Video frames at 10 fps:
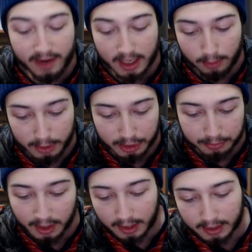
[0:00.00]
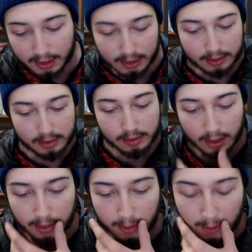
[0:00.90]
verdi baba şimdi bak.
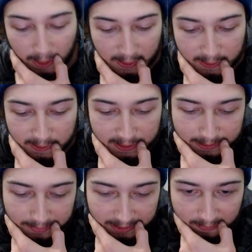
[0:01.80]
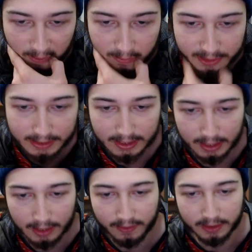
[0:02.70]
Hakkını teslim edelim. Omit iyi
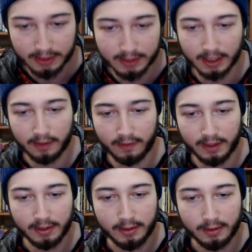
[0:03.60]
zarar verdi iyi zarar verdi.